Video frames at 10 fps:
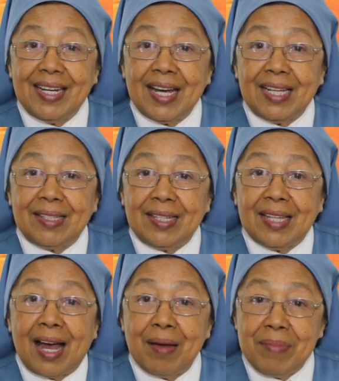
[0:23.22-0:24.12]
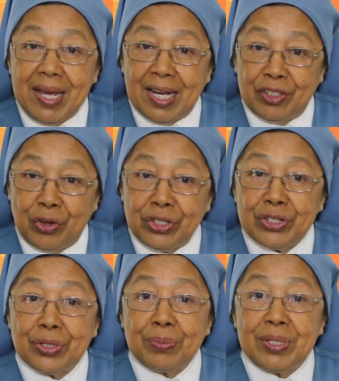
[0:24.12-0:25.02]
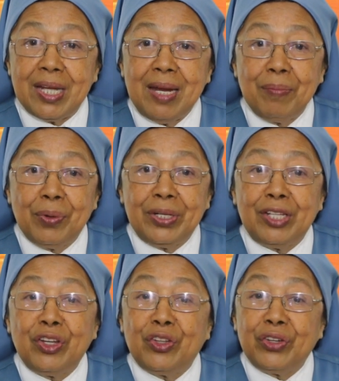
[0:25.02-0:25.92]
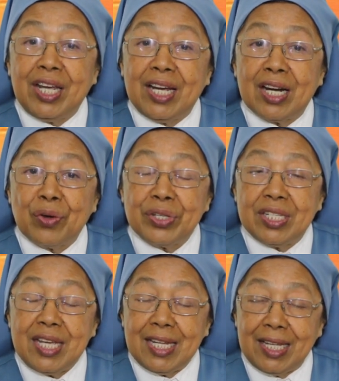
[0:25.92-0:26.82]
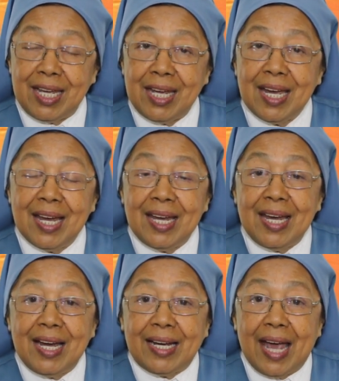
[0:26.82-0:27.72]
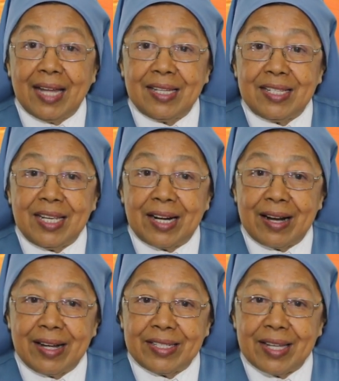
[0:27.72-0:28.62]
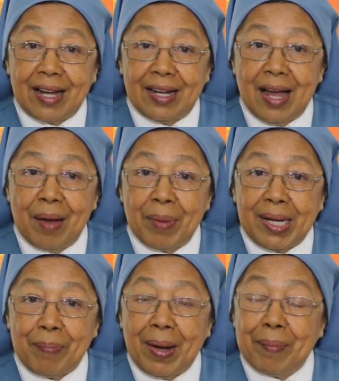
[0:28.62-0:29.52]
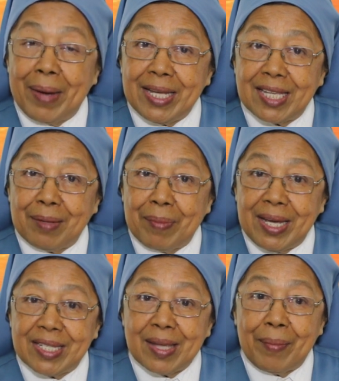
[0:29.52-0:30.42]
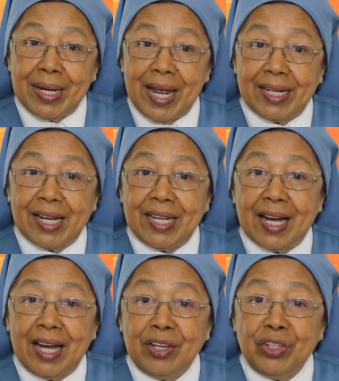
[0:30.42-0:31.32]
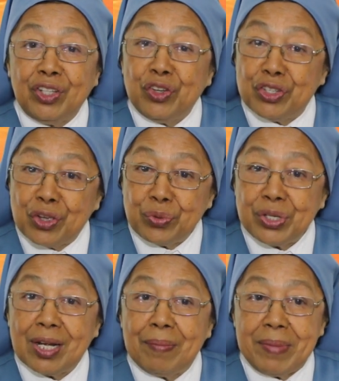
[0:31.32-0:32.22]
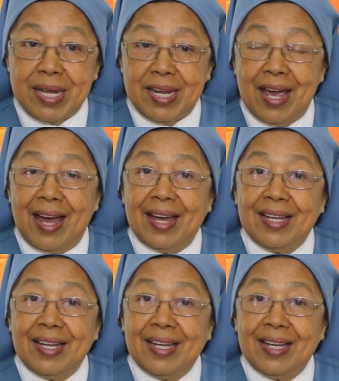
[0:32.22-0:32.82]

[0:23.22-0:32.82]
Dagit da kami nga daughters of St. Paul dito ito Gigaraw City kat siraragsak nga makipagmaysan-maysa manen kada kayo dito social media.